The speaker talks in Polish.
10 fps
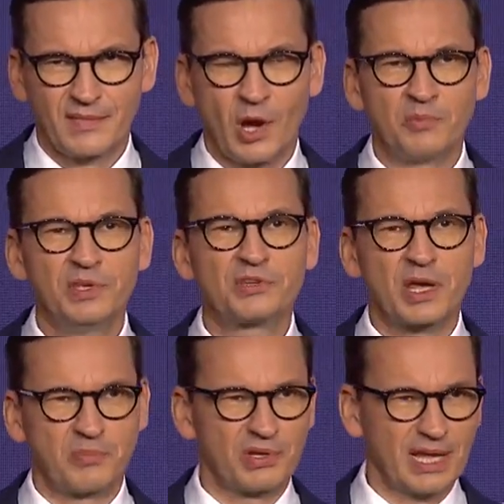
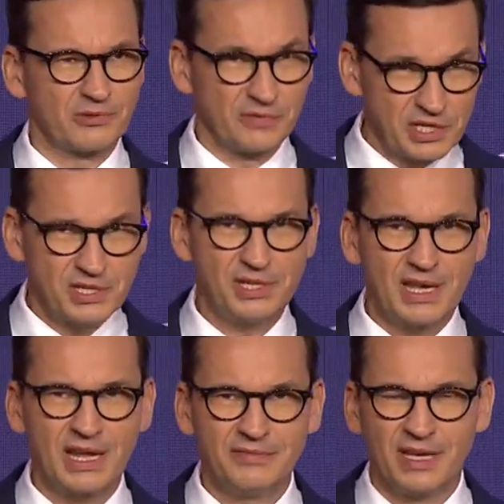obniżek podatków, jeśli
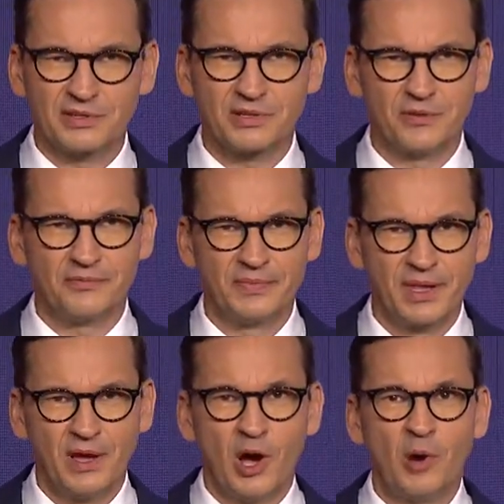nie największą.
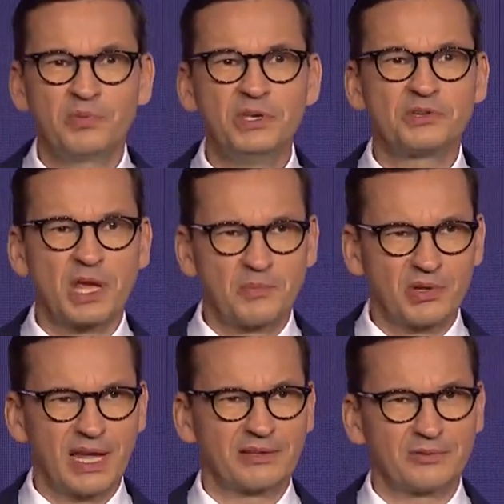Obniżek
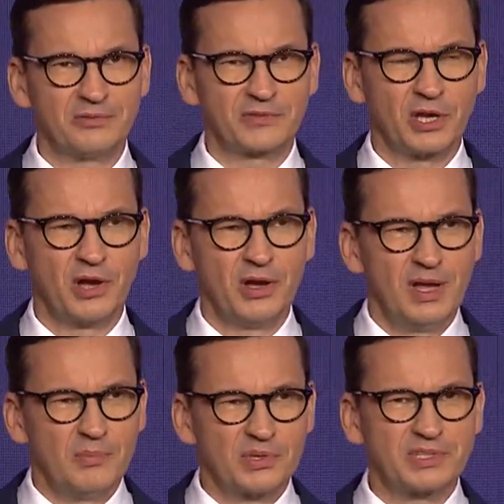podatków to
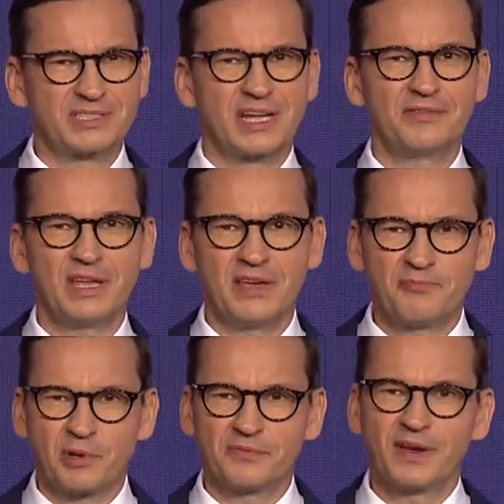pozostawienie
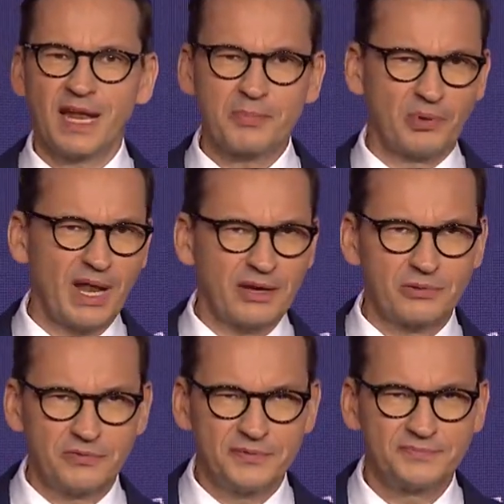w portfelach
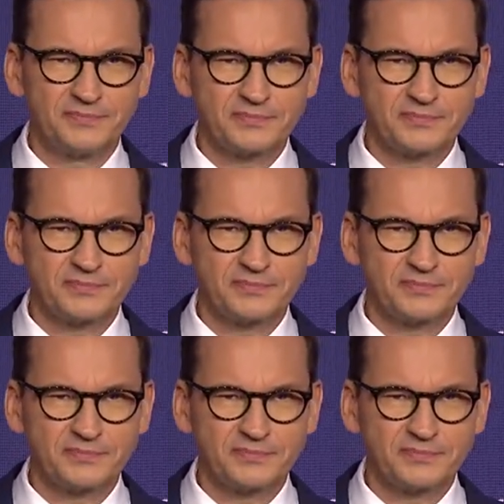Polaków